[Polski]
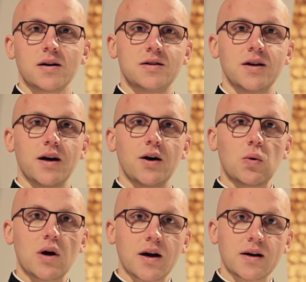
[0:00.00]
gdzie
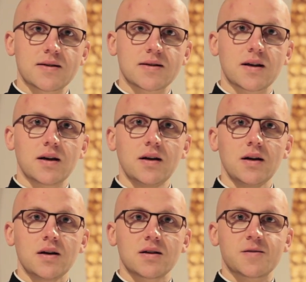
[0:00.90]
Eucharystię
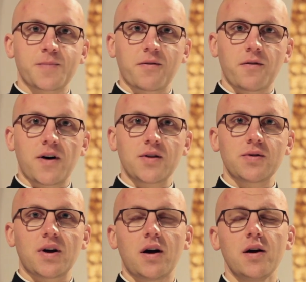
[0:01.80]

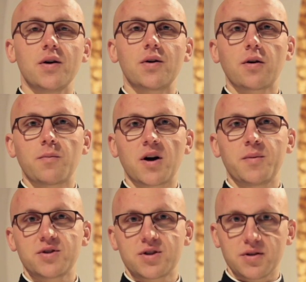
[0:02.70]
sprawowano na grobach
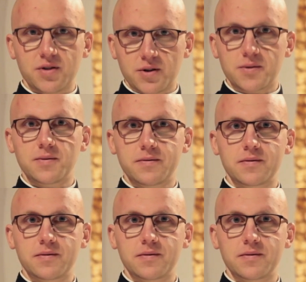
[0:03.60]
męczenników.